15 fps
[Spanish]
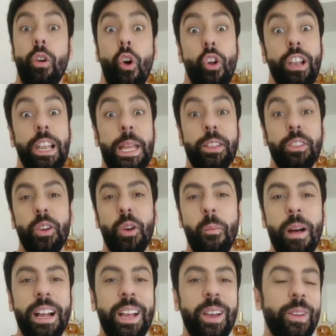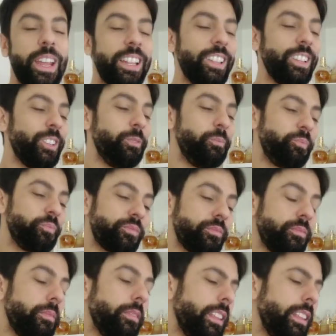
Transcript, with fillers: oliendo más que viendo,